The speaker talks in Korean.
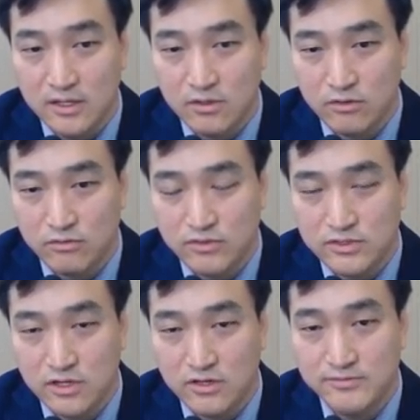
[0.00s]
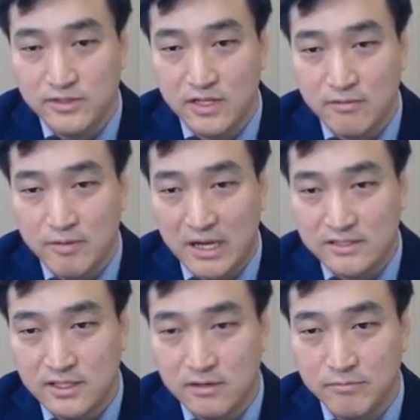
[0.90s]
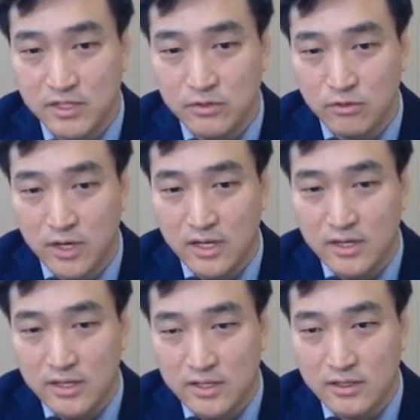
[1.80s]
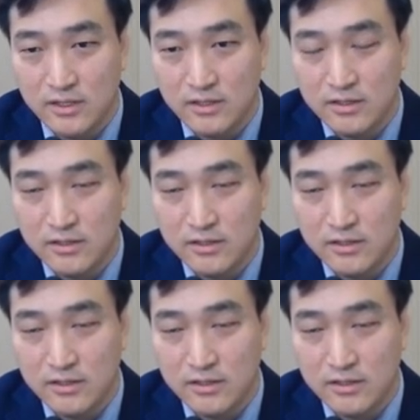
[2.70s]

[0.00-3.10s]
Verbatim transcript: 결국은 전립선암의 발생 빈도와 어,